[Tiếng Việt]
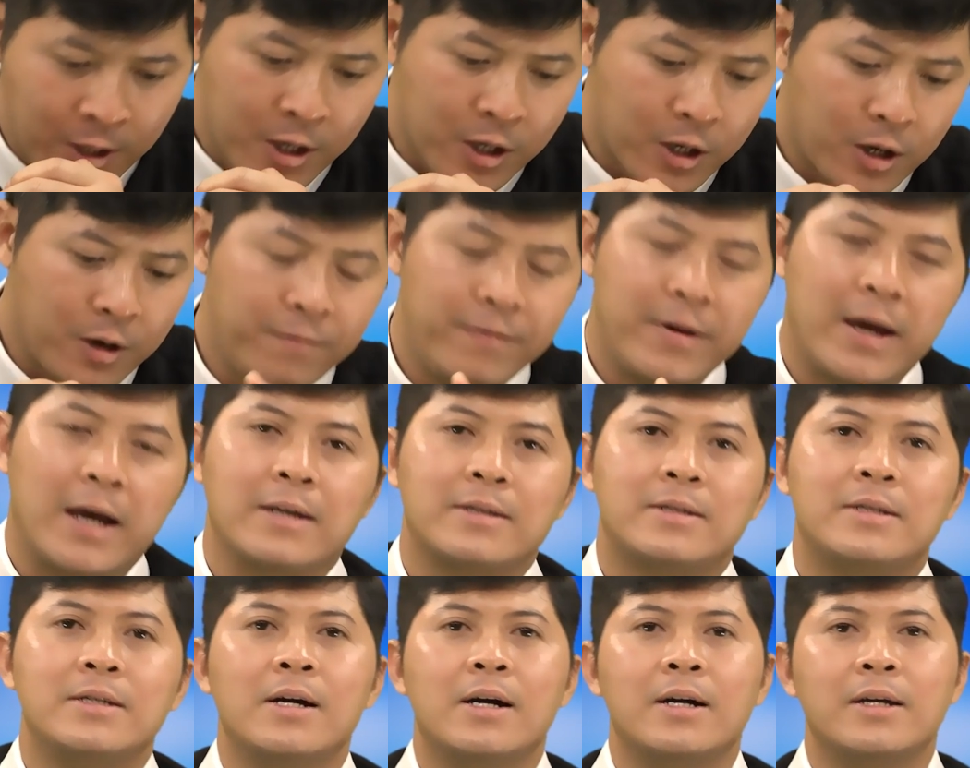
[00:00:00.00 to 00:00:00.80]
Có
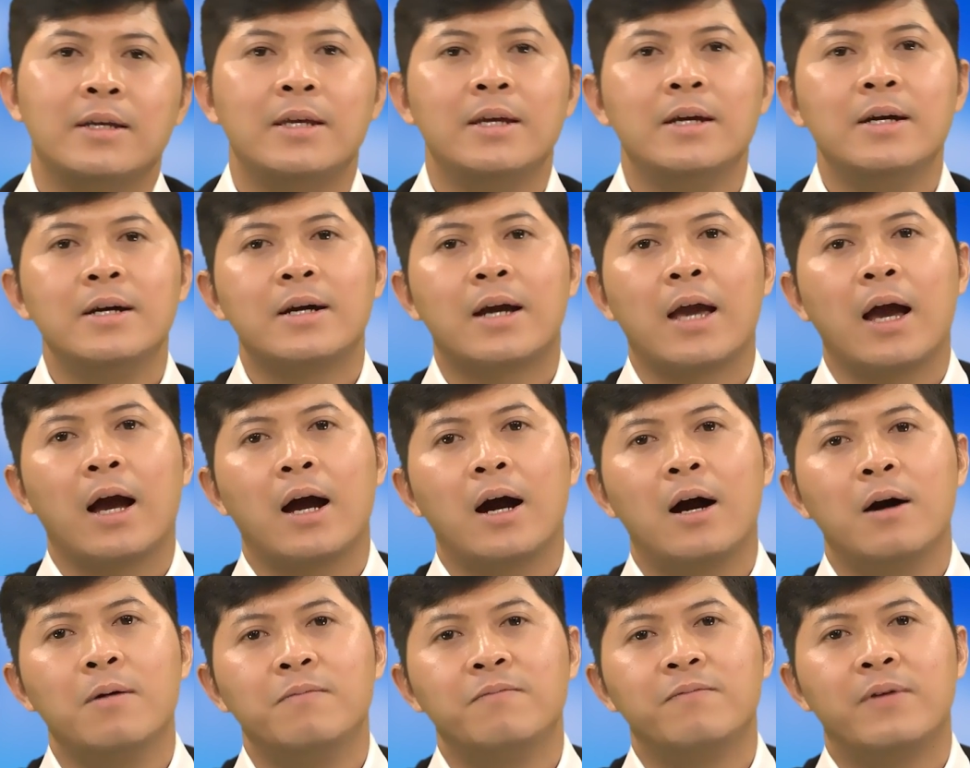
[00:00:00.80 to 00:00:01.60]
vẻ dường như
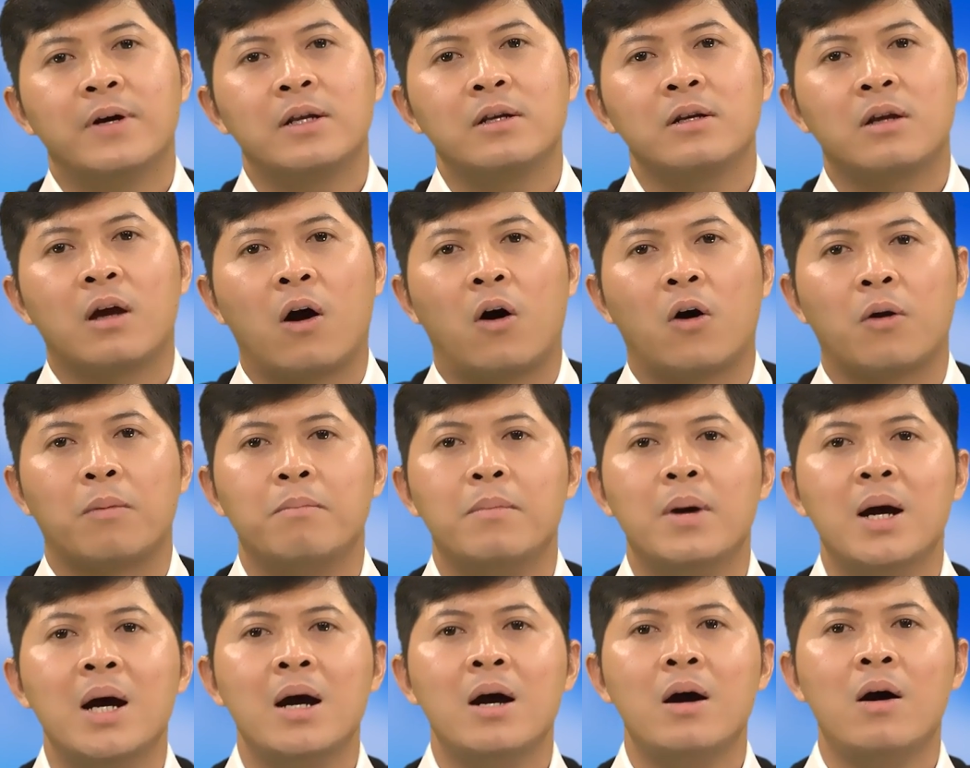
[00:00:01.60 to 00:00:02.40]
các ông vẫn
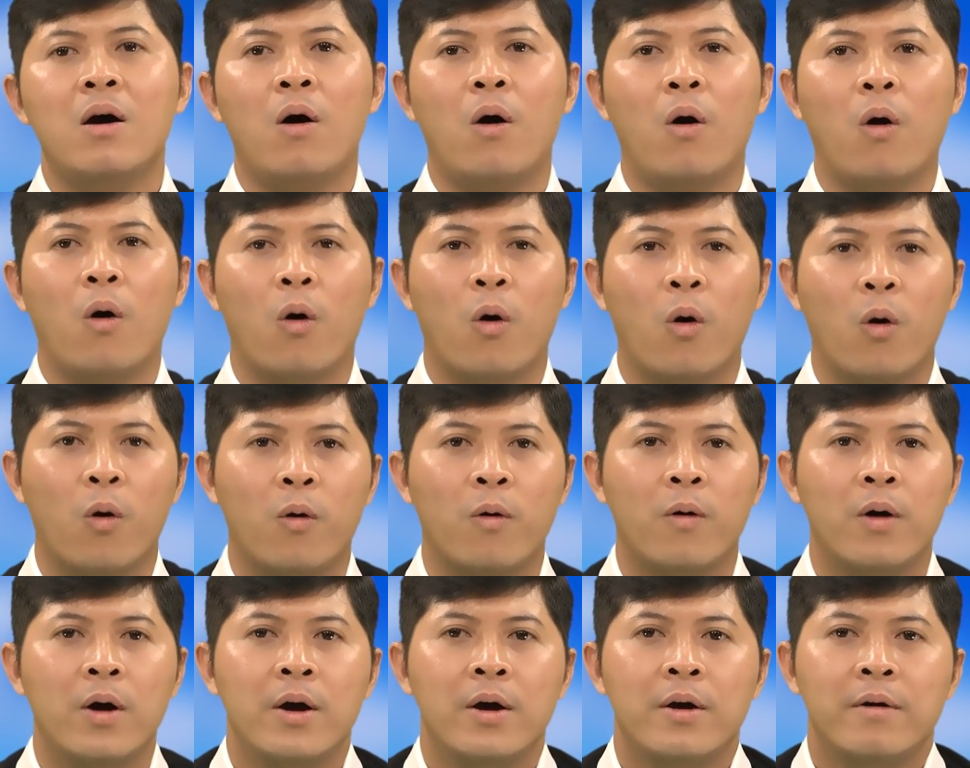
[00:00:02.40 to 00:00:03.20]
còn mơ
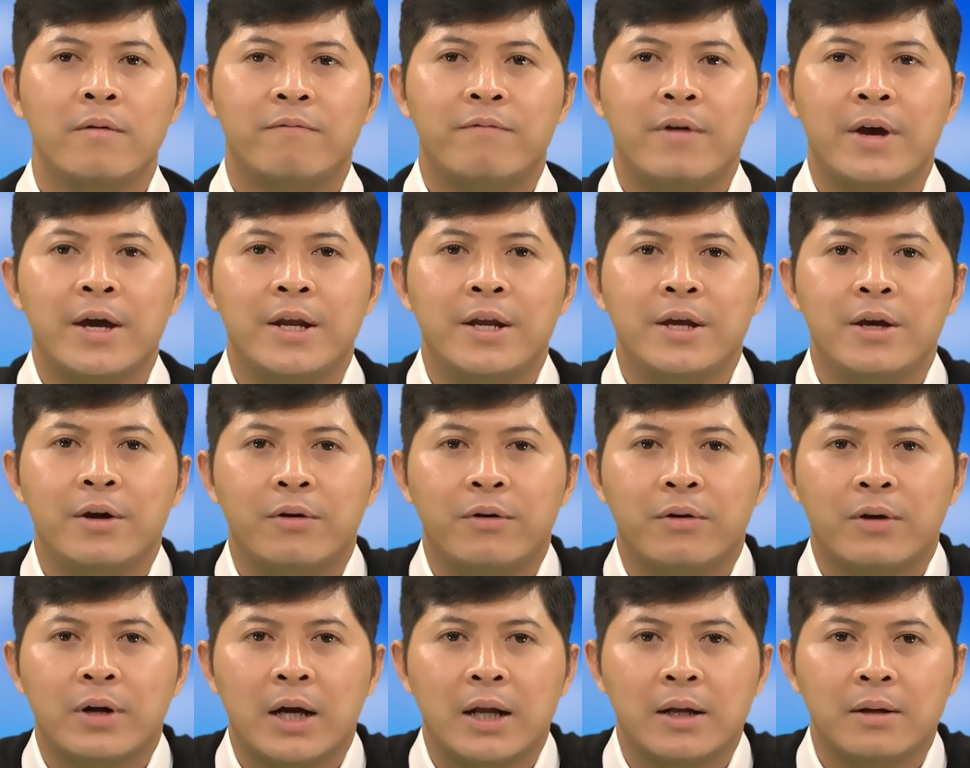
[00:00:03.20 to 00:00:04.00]
hồ về
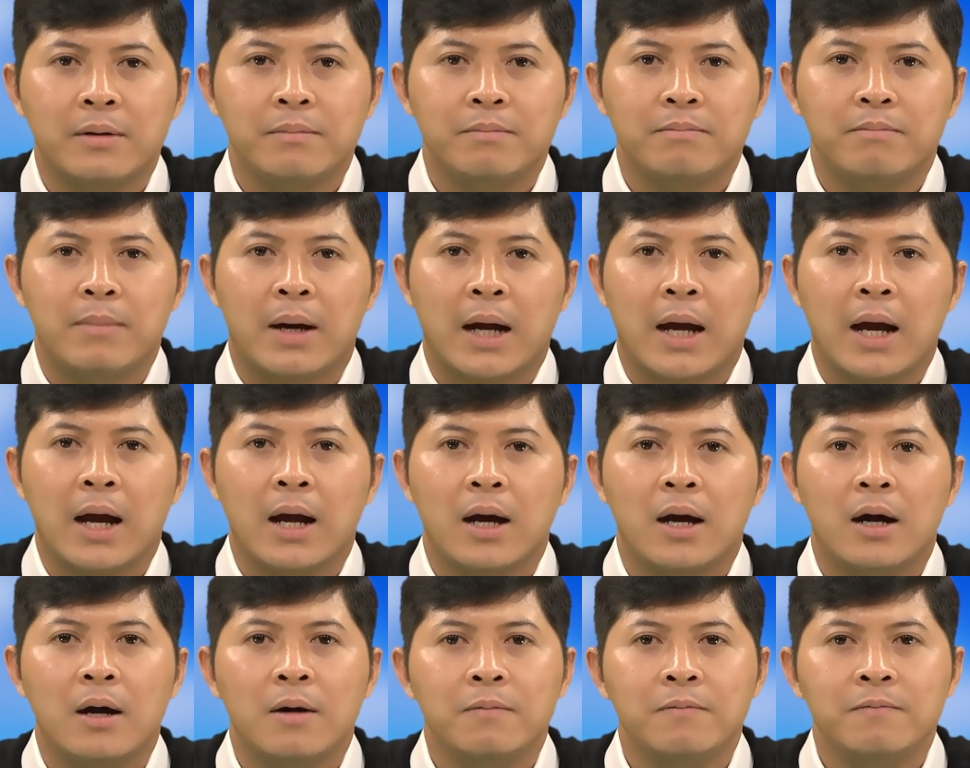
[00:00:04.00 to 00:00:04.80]
điều răn mà
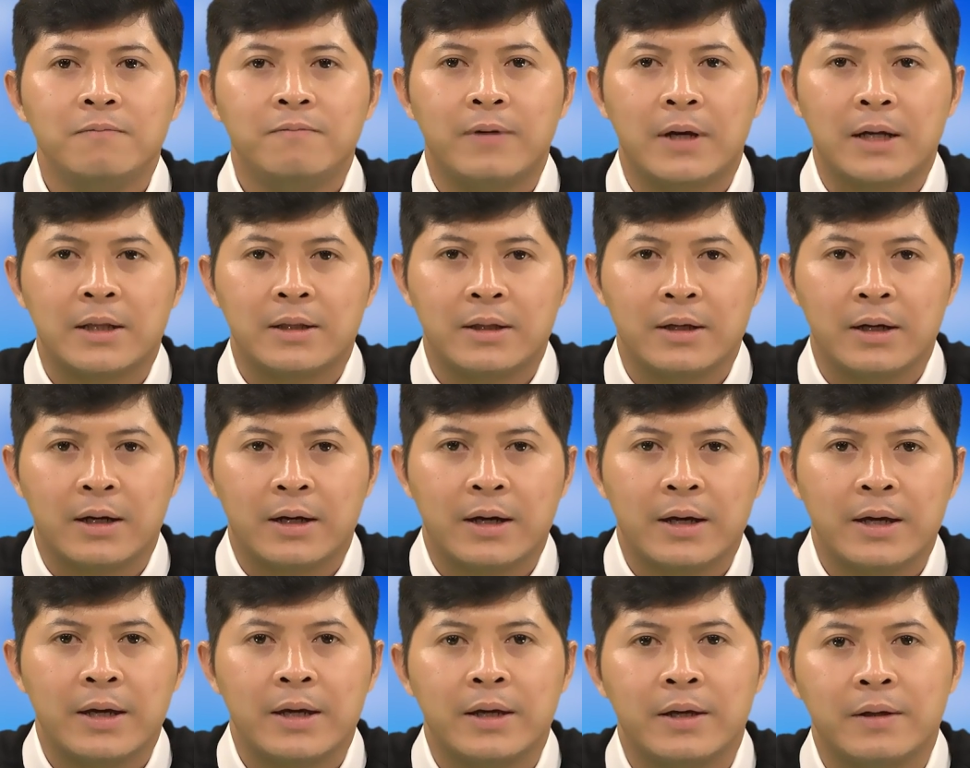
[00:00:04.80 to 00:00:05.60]
các ông phải
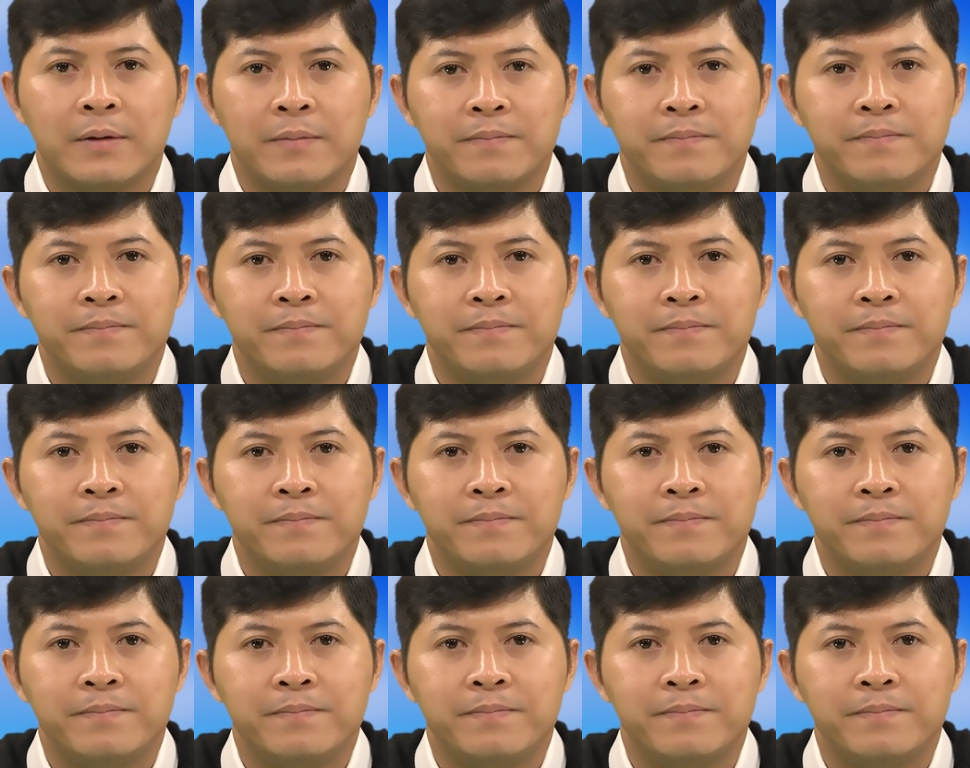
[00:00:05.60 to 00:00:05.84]
thực hiện.